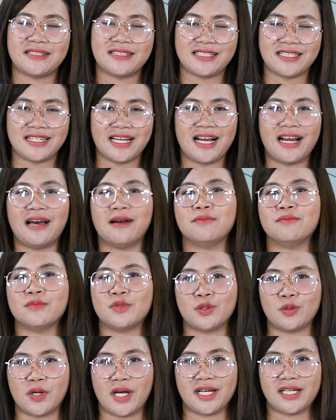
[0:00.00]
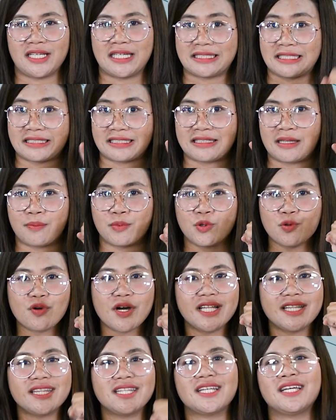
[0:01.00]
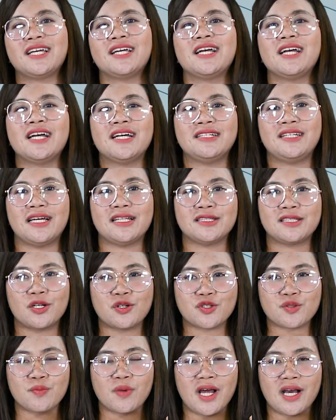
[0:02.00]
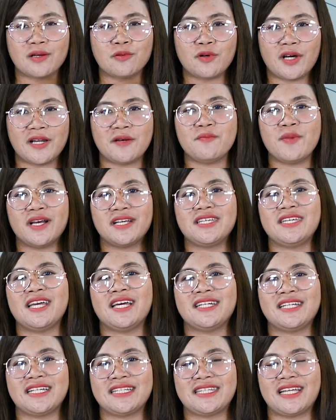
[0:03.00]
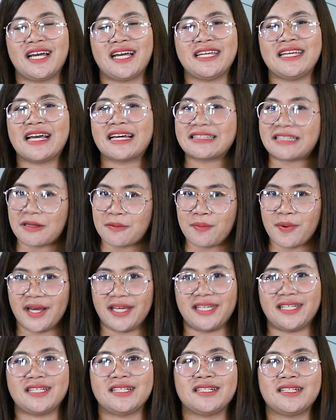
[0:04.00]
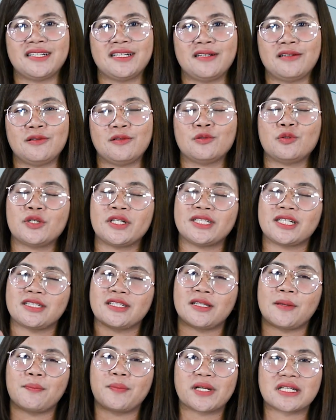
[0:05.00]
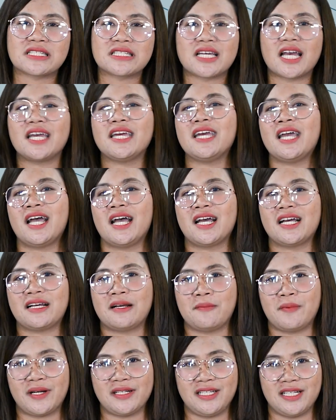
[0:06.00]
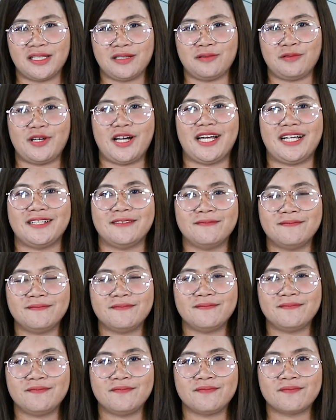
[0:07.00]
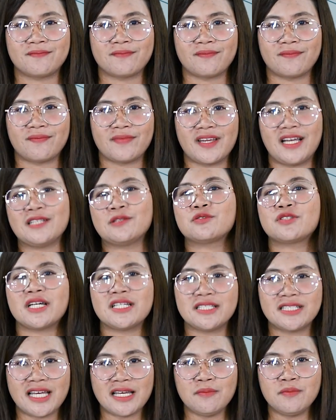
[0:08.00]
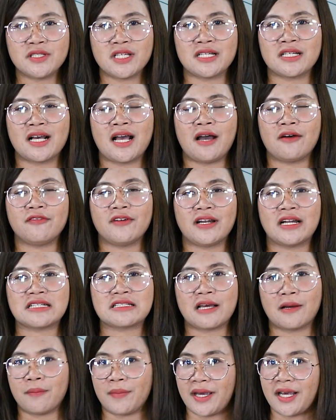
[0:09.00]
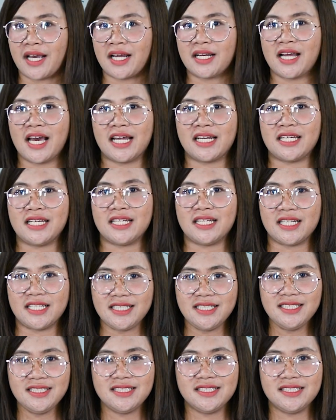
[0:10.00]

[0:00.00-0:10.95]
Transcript: di dalam Tuhan. Kita tetap kuat dan terus melakukan bagian kita yang terbaik untuk kita tetap percaya kepada Tuhan. Itu saja yang bisa Kak Vena sampaikan hari ini.